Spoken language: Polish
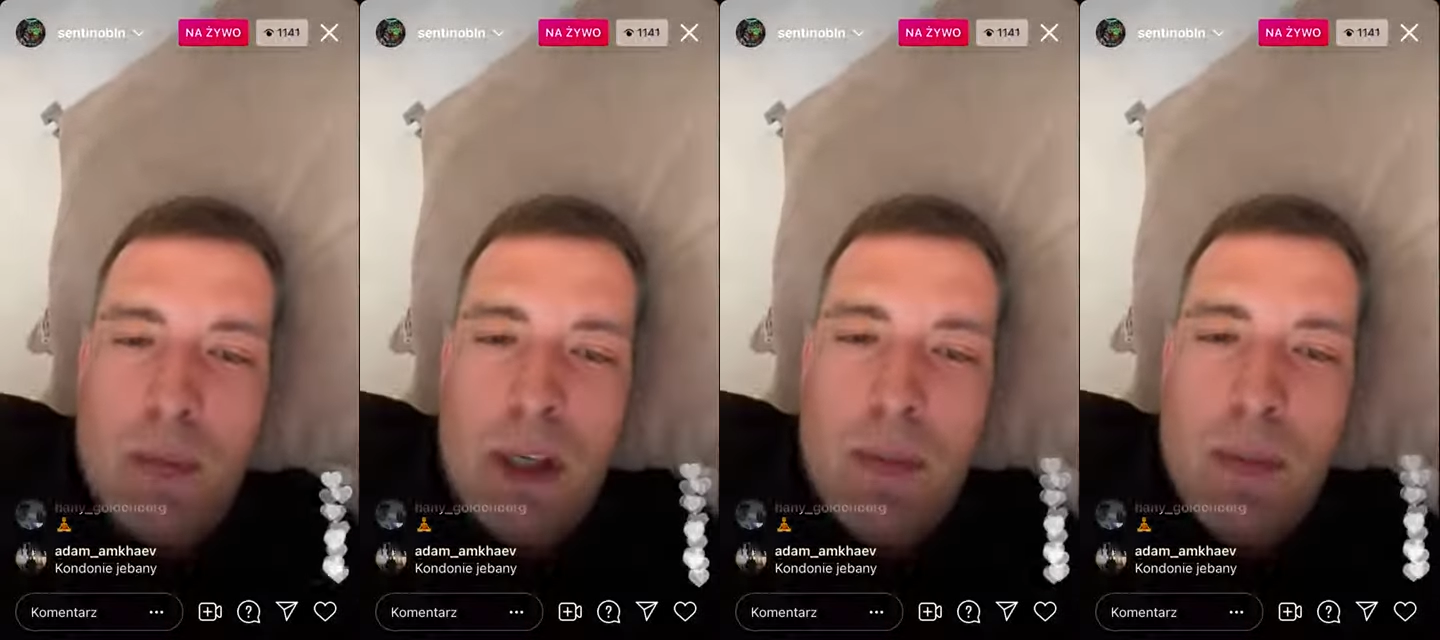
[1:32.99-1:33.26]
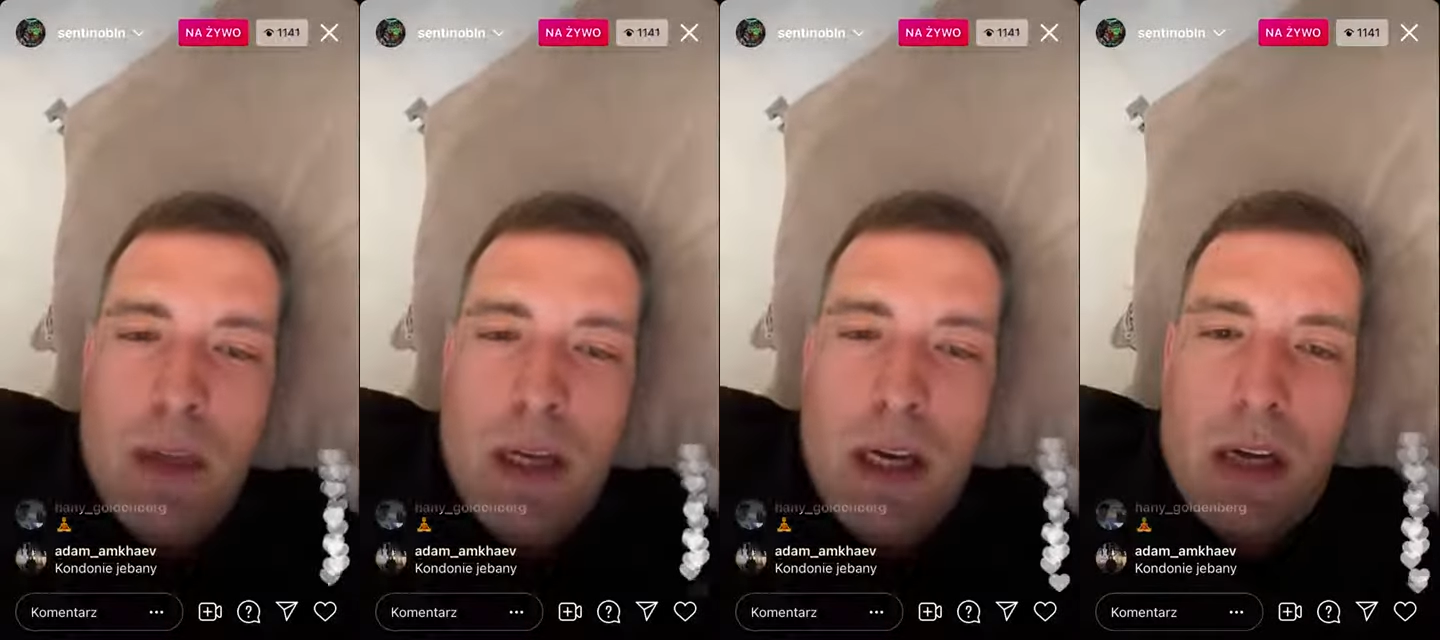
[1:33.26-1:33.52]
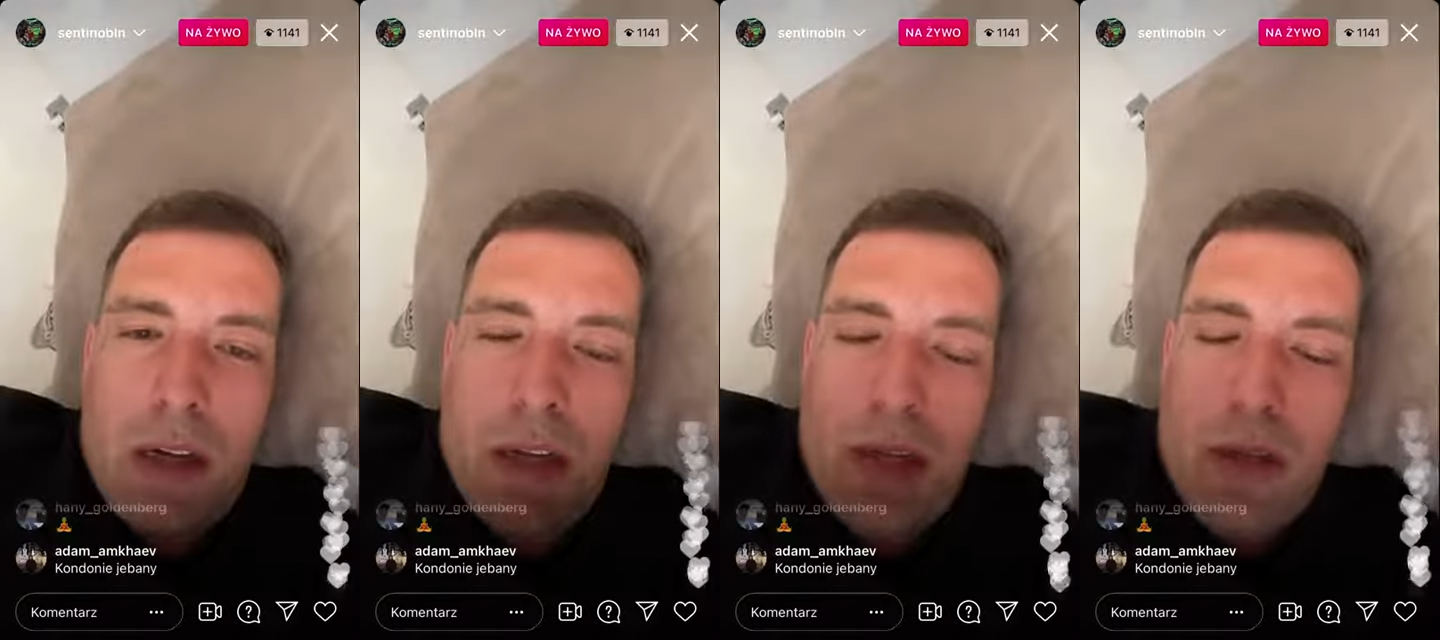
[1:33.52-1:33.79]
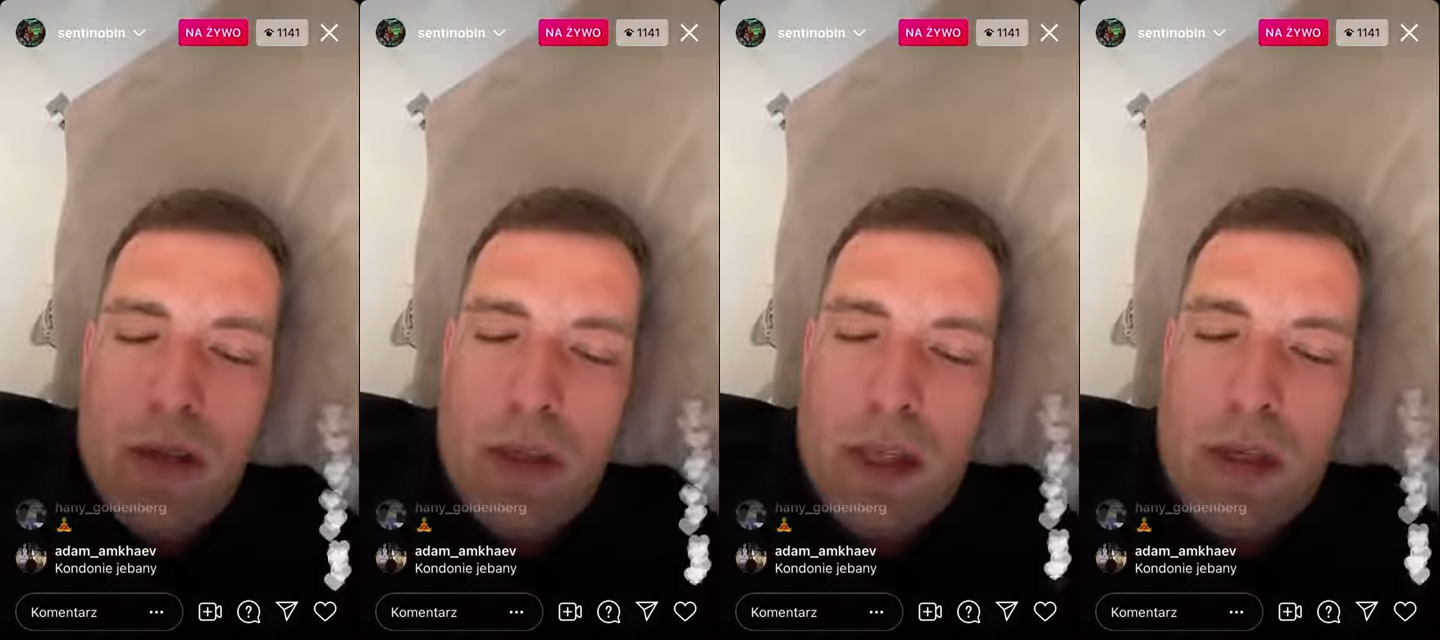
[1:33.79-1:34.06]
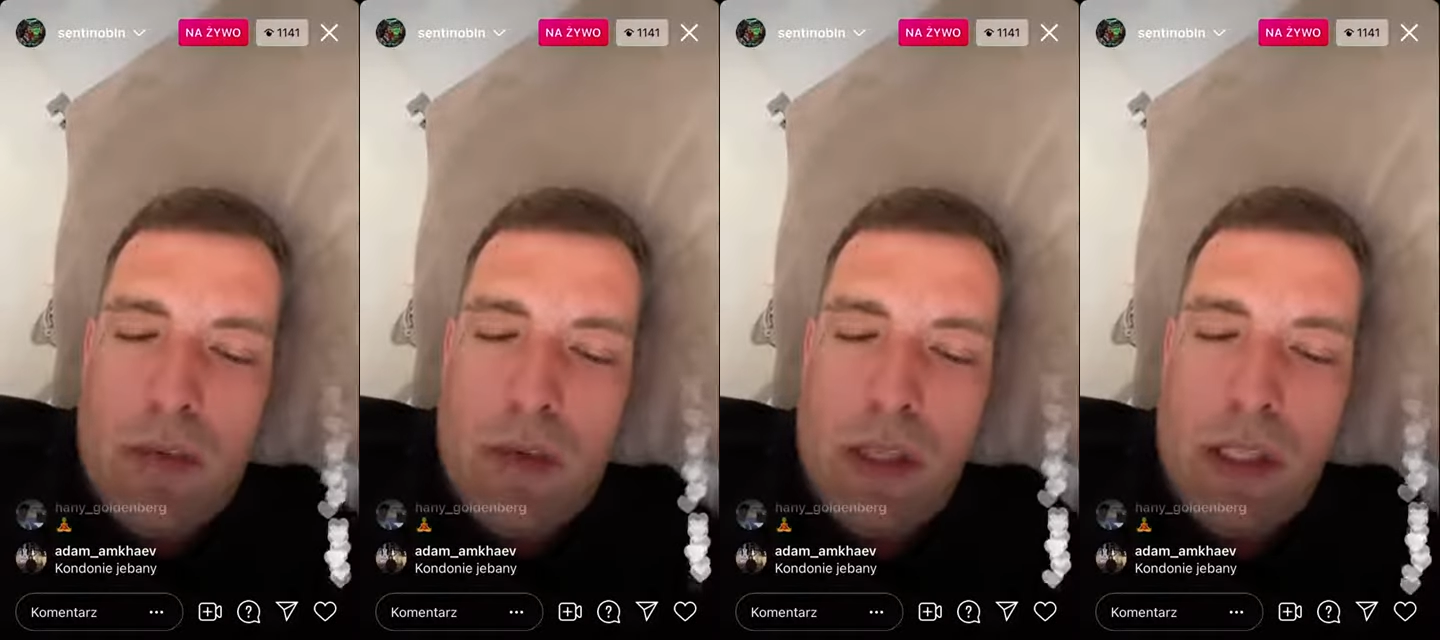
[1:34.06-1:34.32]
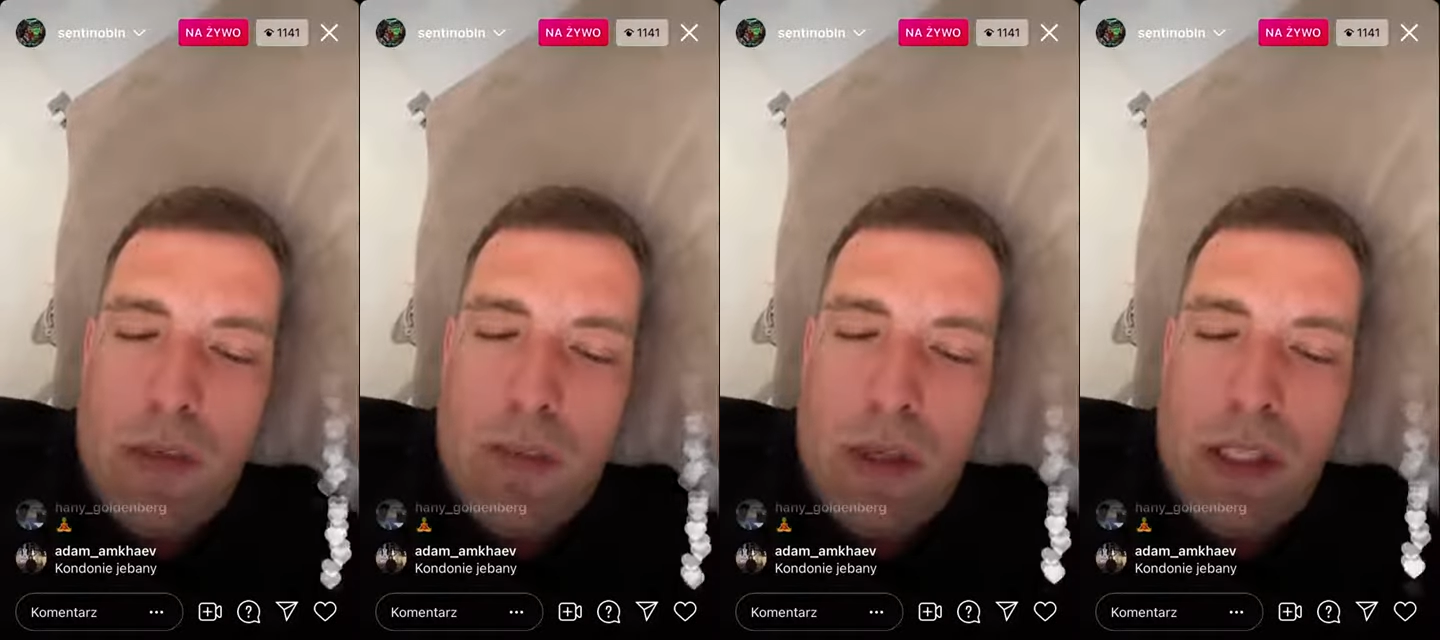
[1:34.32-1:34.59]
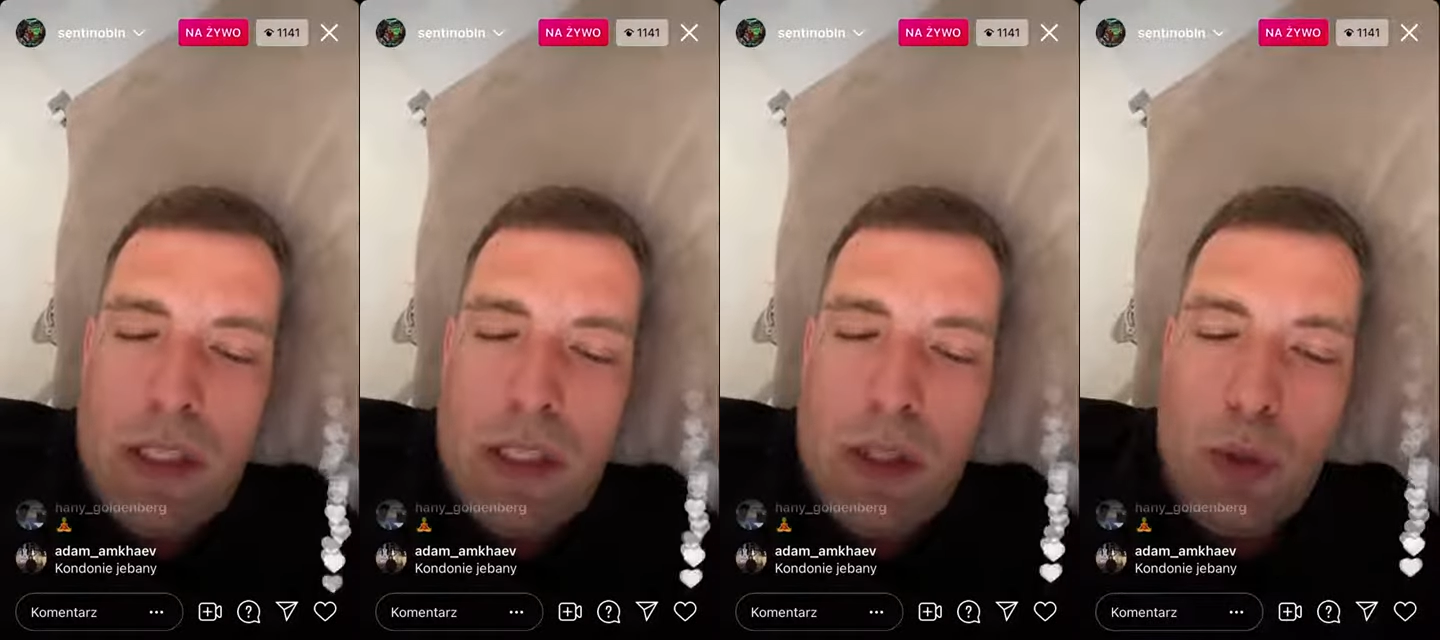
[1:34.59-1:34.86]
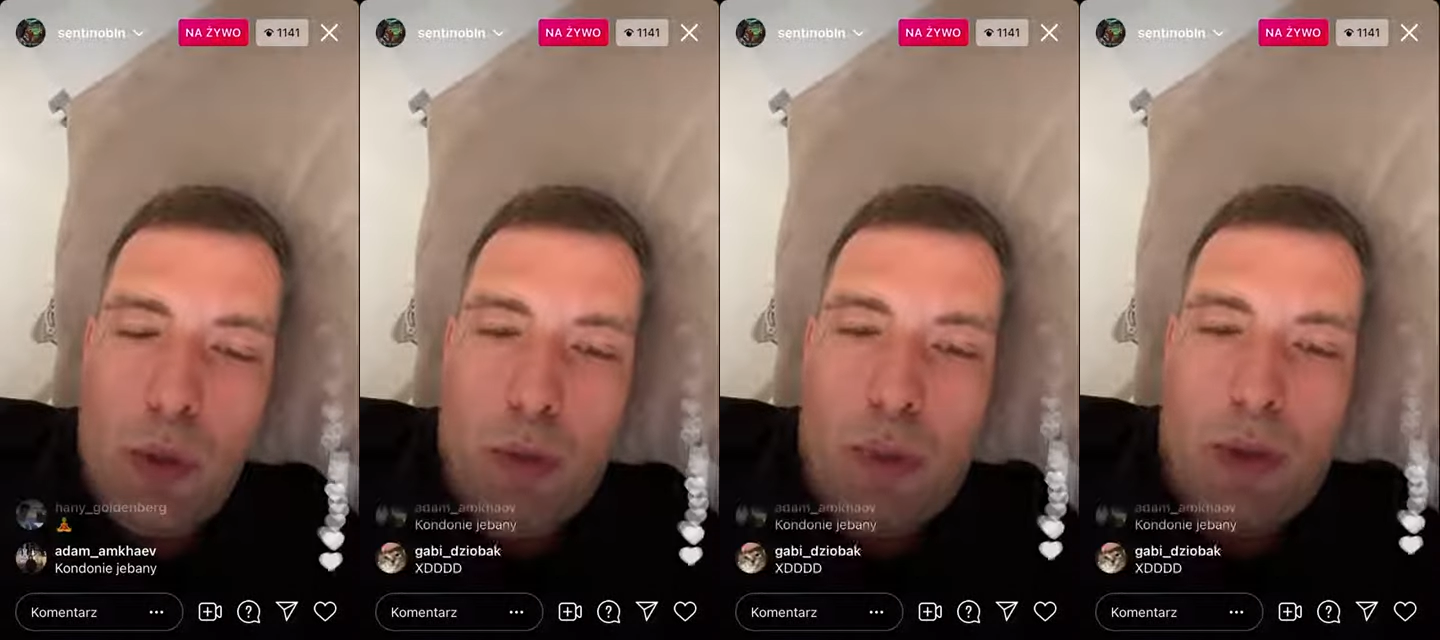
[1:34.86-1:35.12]
Mick Miller, Lil, ten Rest in Peace,
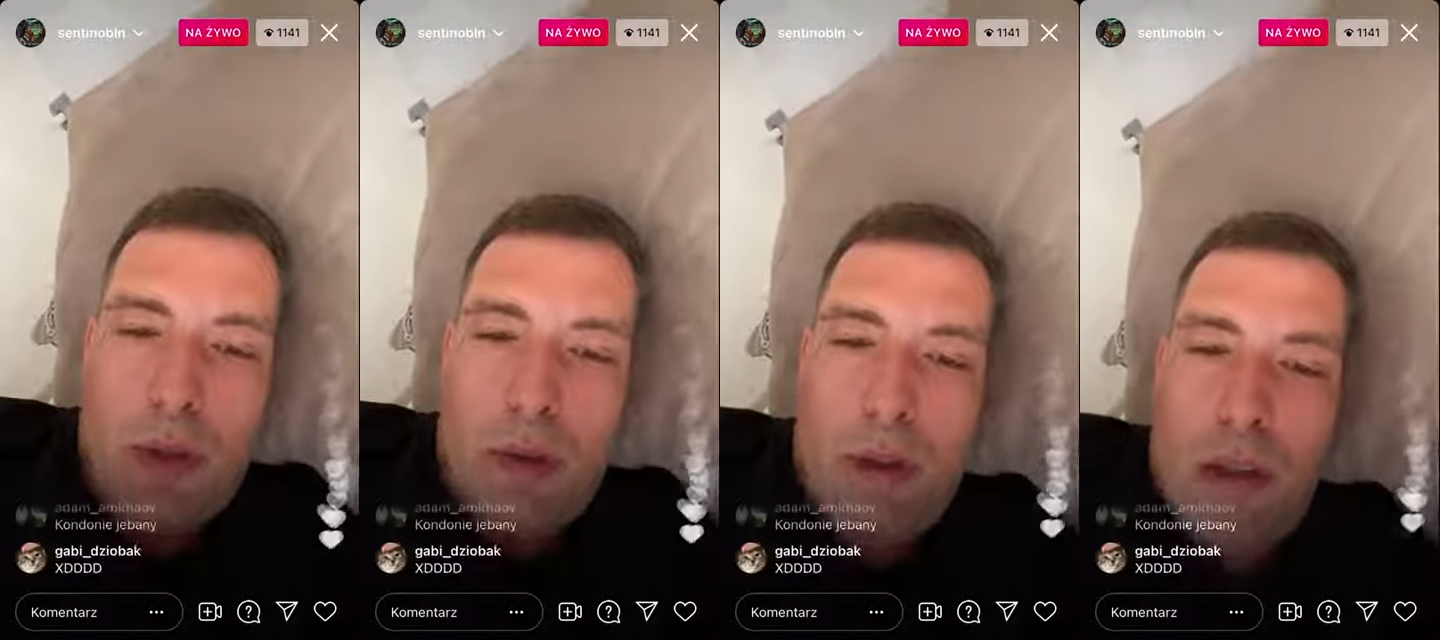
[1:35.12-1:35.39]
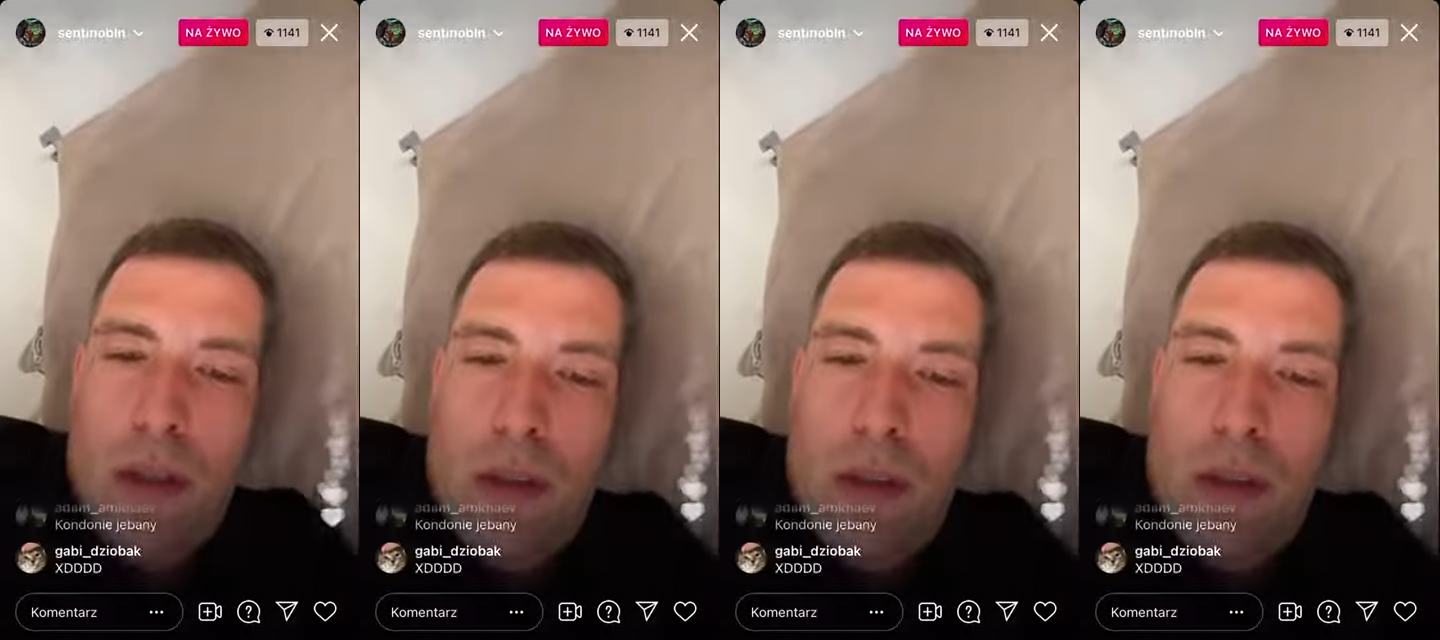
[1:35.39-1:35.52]
Snoop.